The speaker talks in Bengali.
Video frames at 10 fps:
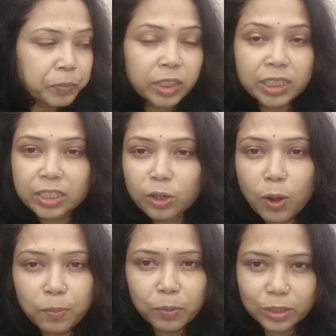কিচেন
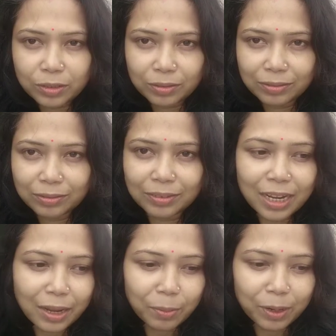কম্পোস্ট
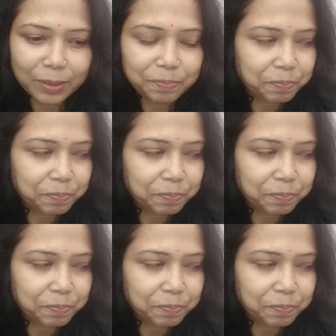যাকে বলে